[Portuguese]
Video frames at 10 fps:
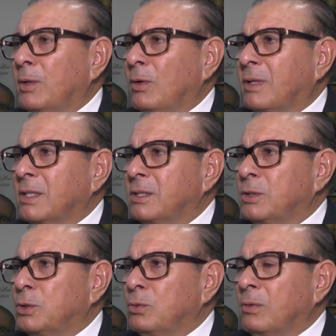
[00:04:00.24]
menor taxa
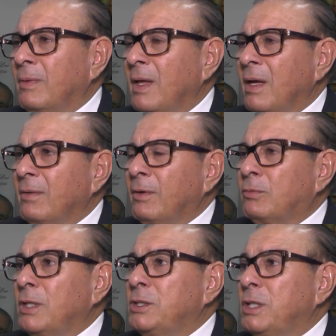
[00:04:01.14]
de juro, vão
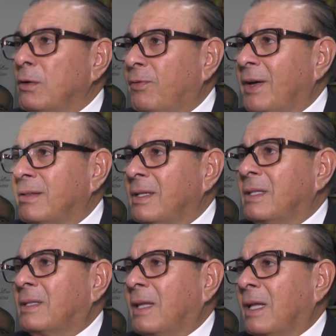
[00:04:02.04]
ter dinheiro
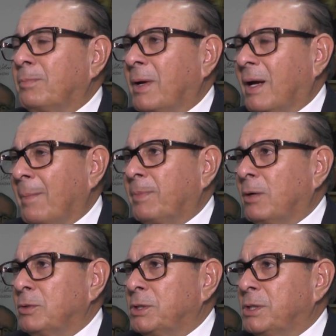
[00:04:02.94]
facilitado para
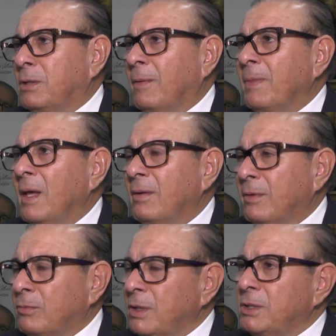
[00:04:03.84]
capital de giro,
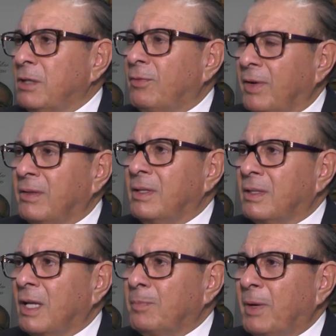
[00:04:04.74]
vão ter dinheiro
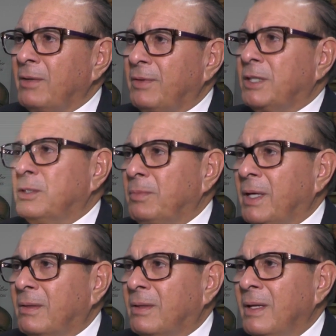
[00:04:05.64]
facilitado para
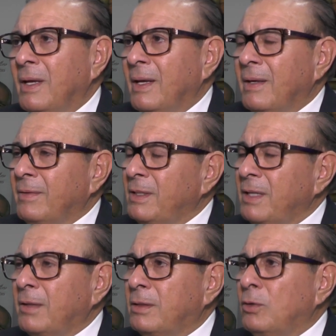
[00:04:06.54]
investimentos e
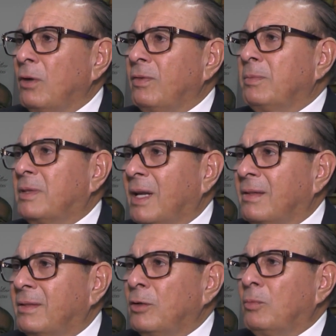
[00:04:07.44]
já assim nós vamos
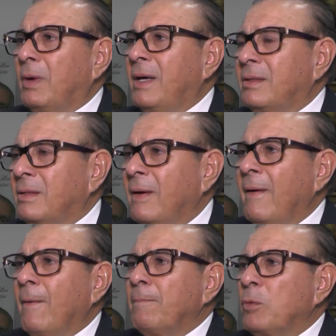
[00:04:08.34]
trazendo mais
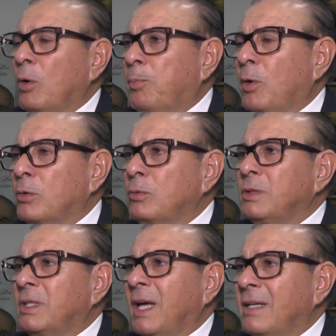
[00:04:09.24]

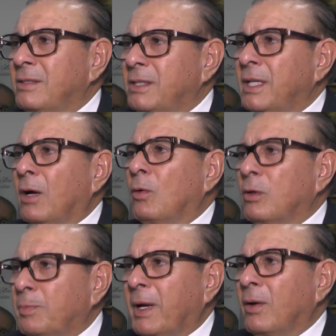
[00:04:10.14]
oportunidades de
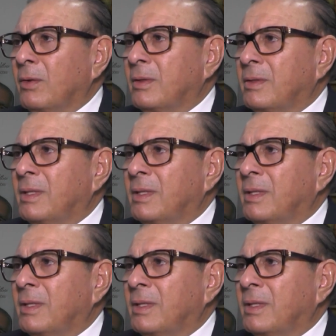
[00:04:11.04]
negócio para a nossa